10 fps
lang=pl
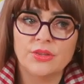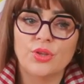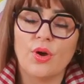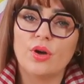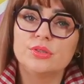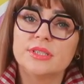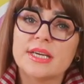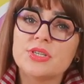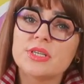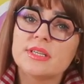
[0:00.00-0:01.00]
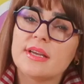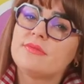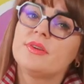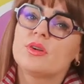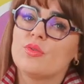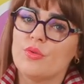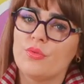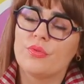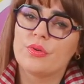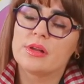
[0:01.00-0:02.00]
To od naszych
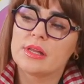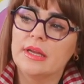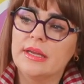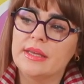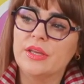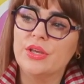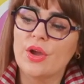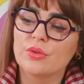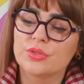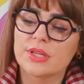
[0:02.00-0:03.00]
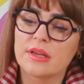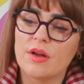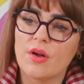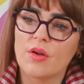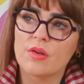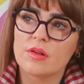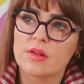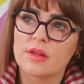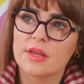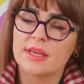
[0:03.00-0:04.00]
nawyków i od tego,
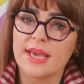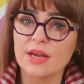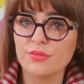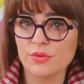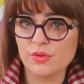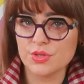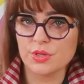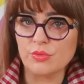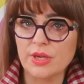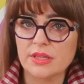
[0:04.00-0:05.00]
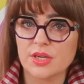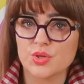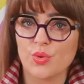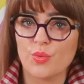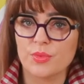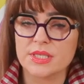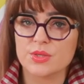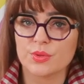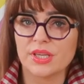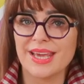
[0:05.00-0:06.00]
jak funkcjonuje nasz
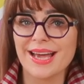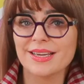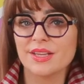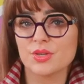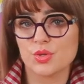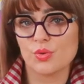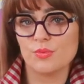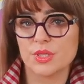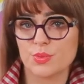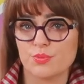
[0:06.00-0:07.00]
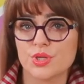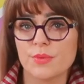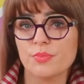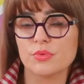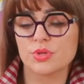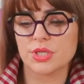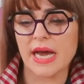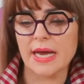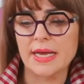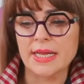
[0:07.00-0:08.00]
umysł i jak nasz umysł
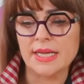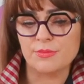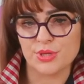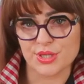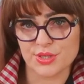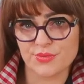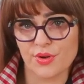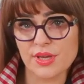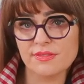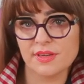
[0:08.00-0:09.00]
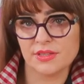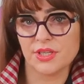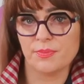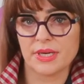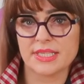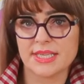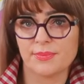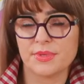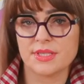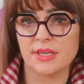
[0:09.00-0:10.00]
przepuszcza przez swoje filtry
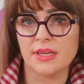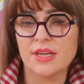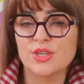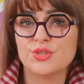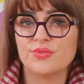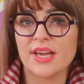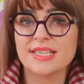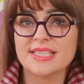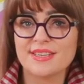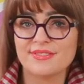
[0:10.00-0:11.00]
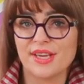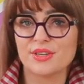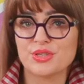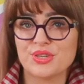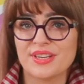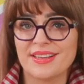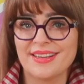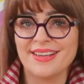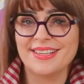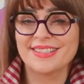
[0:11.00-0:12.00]
percepcji świat zewnętrzny,
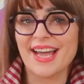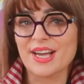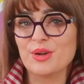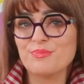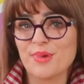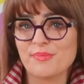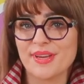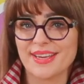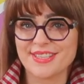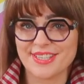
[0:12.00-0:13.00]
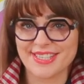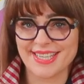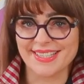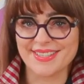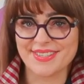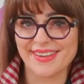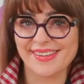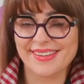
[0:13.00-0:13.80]
Taką mamy egzystencję.